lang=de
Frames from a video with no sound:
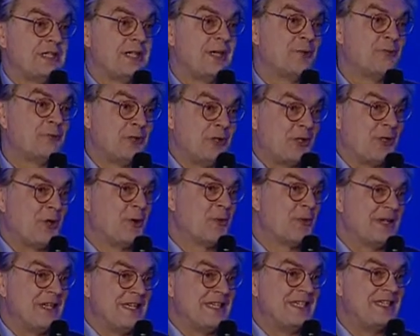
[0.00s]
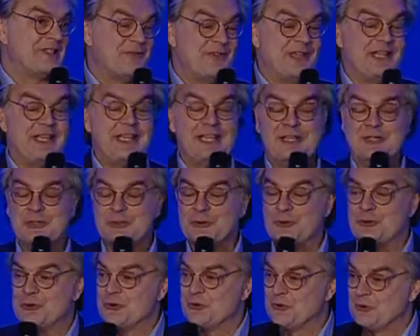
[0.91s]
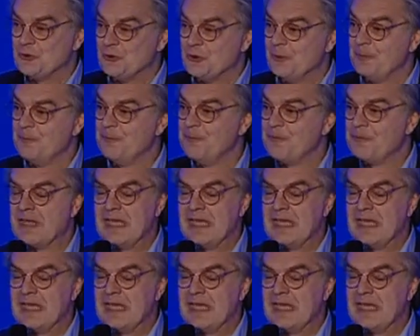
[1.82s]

haben und ich glaube, da ist wenig hinzuzufügen.